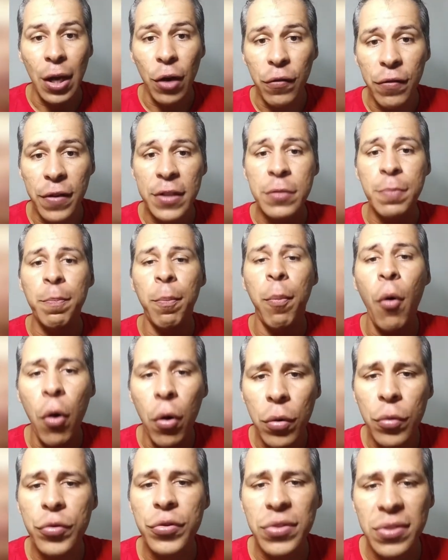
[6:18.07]
que
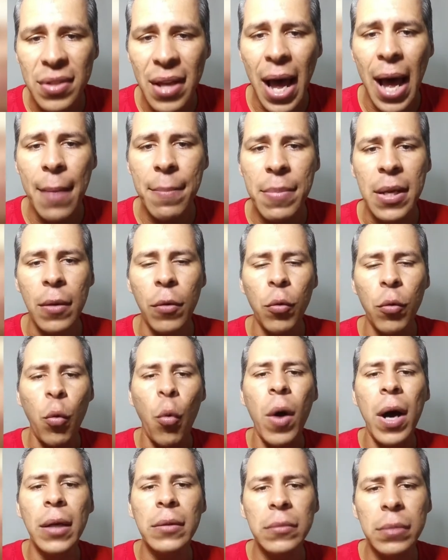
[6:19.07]
talvez poucos
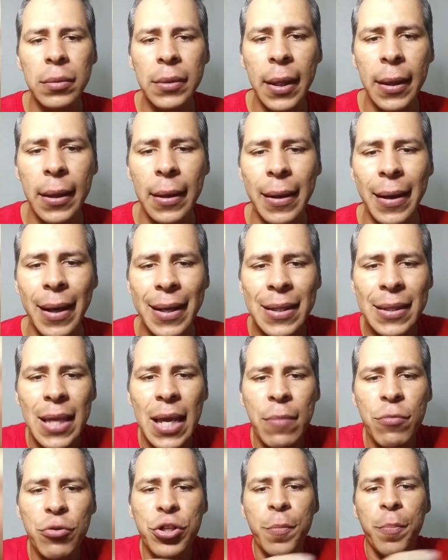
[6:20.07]
sabem o quanto, né,
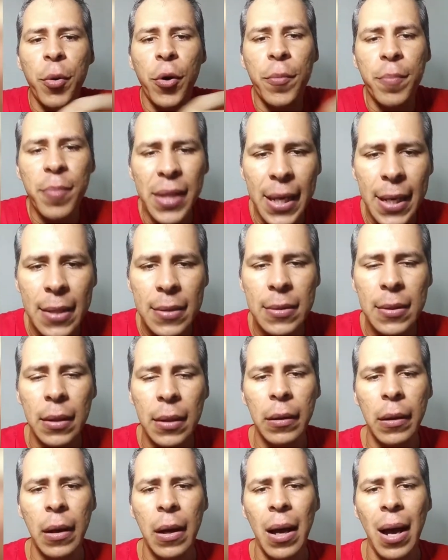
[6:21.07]
em termos de
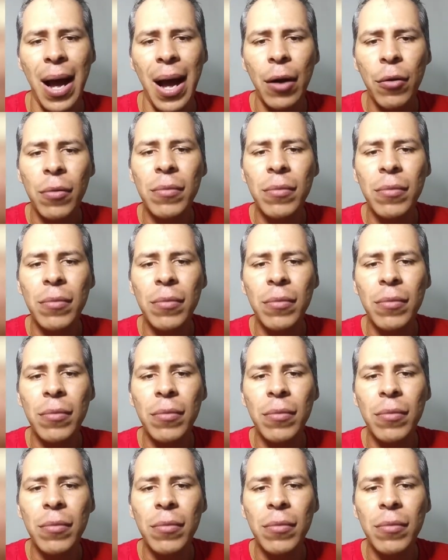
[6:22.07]
pobreza,